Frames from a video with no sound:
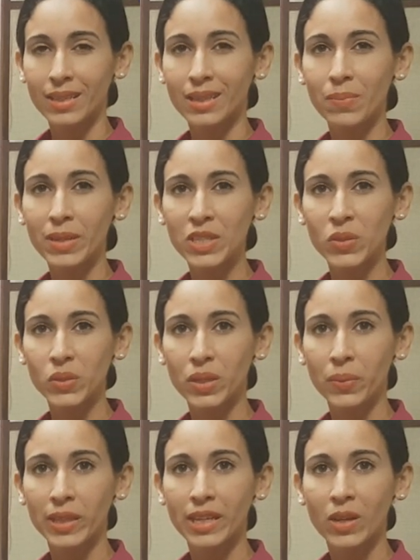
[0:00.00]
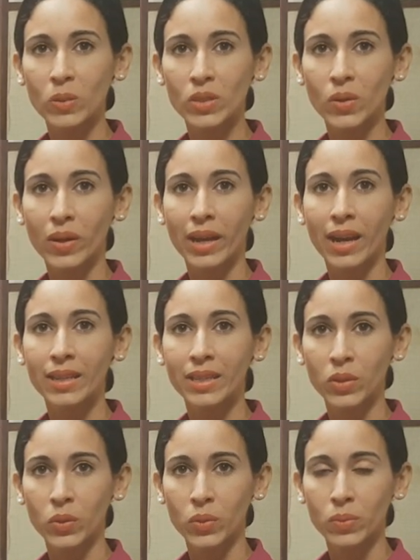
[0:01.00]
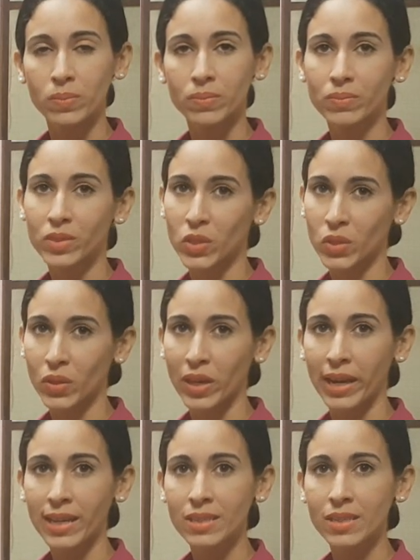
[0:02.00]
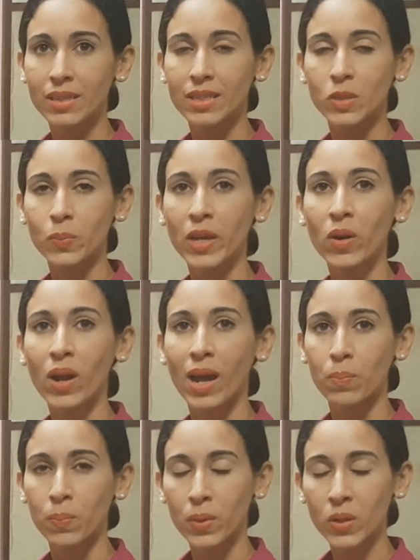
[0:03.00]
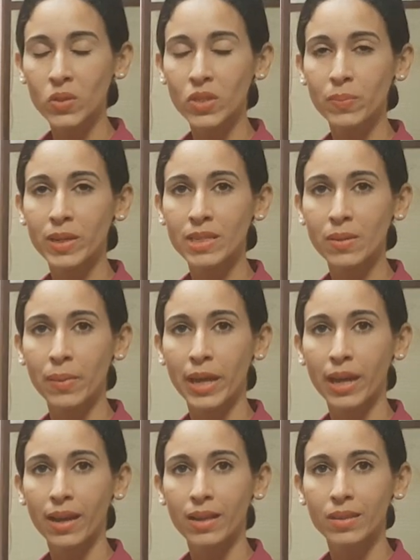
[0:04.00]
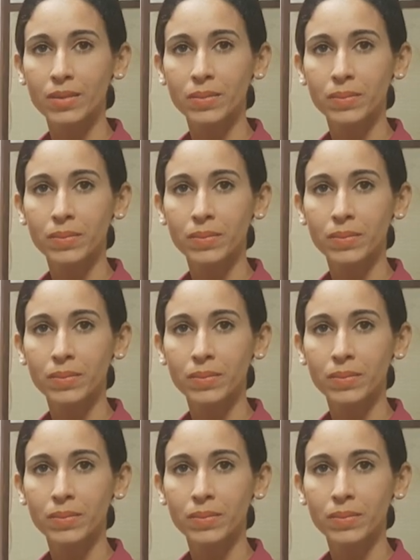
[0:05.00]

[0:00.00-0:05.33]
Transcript: También suscríbete a nuestro canal de YouTube. Yo soy Yanexi y te espero la próxima semana.